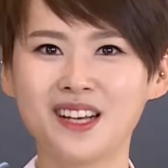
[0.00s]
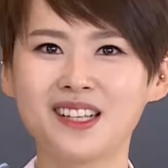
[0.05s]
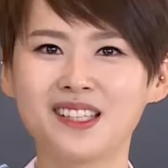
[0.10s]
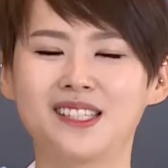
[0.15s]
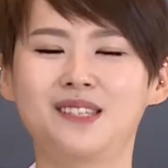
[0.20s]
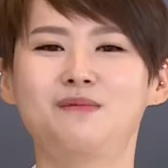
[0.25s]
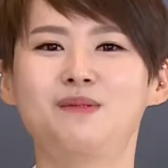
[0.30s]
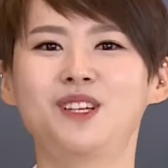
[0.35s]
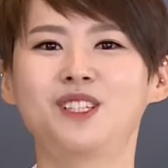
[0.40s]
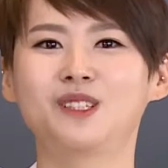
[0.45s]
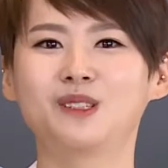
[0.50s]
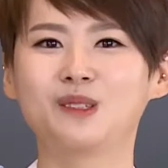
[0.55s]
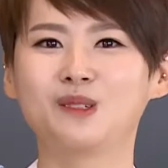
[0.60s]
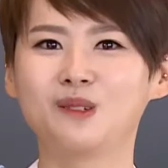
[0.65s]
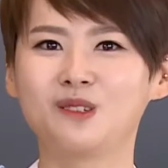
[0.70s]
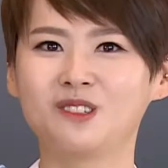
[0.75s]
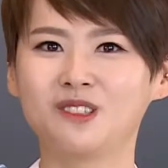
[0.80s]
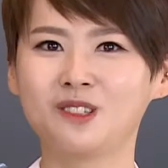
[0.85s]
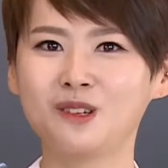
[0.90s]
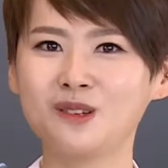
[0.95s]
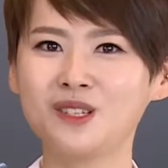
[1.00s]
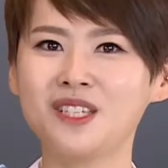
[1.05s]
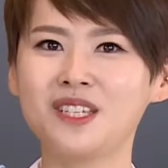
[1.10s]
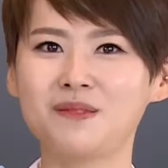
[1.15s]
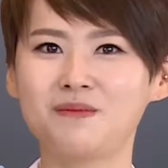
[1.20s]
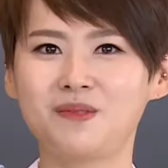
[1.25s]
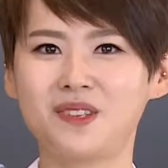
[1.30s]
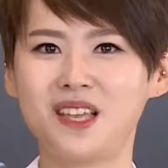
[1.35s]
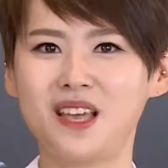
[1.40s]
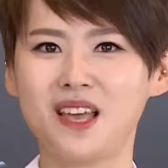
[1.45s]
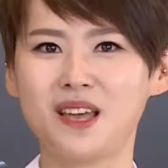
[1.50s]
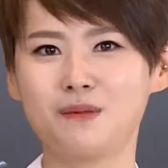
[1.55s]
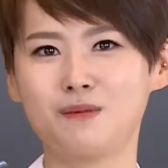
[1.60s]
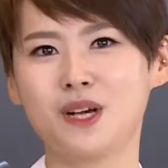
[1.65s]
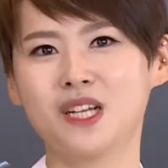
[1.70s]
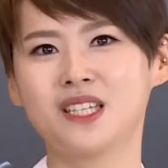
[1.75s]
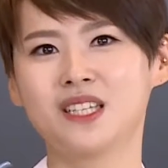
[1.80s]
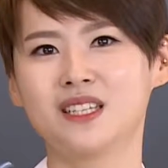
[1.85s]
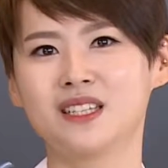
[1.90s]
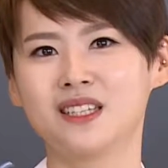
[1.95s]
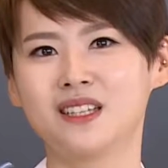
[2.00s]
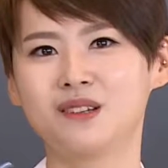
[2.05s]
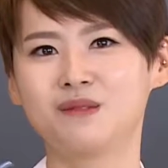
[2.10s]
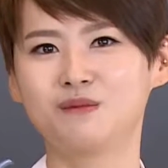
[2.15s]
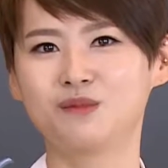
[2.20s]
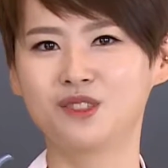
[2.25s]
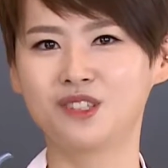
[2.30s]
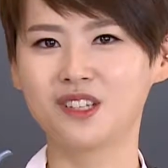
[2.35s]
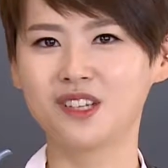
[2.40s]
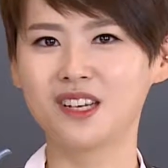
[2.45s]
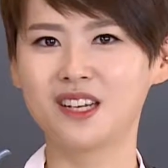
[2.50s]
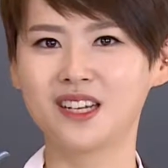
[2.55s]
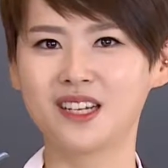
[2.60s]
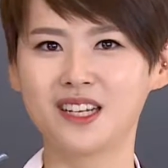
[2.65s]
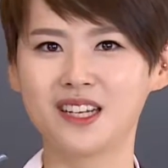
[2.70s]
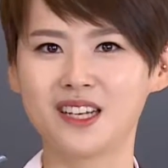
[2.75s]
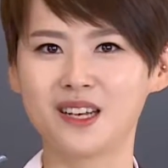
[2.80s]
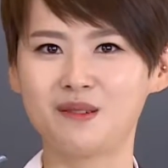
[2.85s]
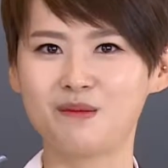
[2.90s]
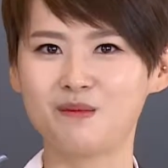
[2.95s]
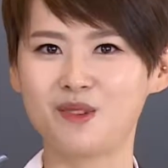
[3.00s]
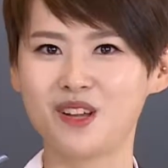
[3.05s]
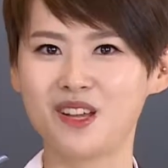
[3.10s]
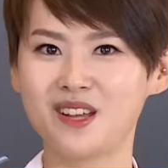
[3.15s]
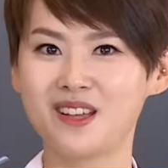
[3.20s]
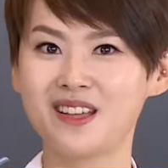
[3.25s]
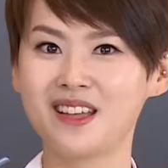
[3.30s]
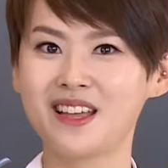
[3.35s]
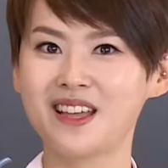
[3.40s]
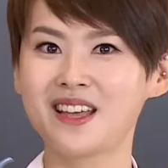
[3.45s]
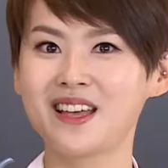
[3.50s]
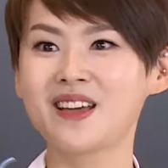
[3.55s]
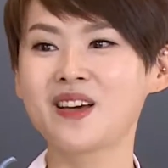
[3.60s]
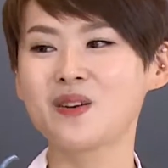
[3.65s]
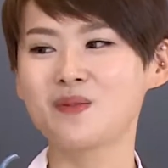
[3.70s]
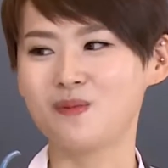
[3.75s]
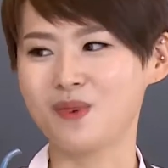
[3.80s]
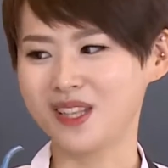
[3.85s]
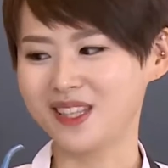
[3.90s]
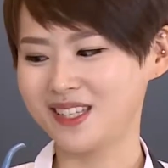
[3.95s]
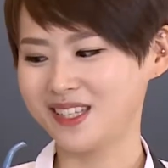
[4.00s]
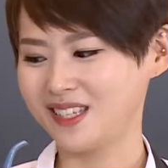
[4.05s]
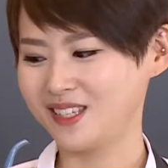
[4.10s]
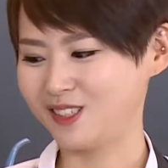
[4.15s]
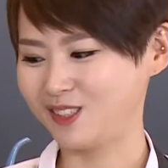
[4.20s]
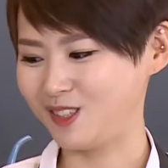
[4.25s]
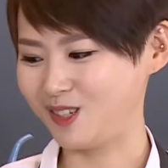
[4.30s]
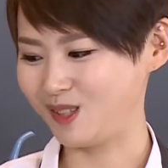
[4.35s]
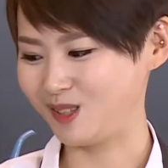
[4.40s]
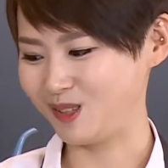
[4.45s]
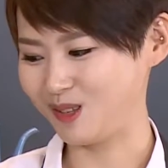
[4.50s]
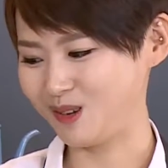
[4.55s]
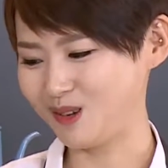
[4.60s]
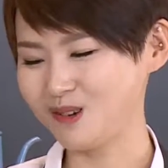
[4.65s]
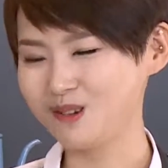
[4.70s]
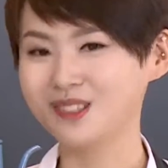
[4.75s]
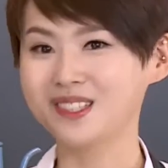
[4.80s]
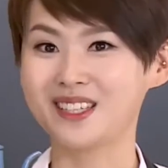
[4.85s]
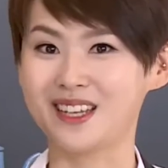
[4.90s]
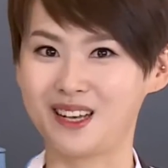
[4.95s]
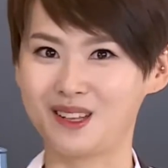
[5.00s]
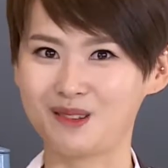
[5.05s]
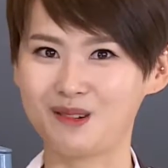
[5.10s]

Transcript: 집에서도 손쉽게 맛있는 무슬림 크림을 만드실 수 있도록 제가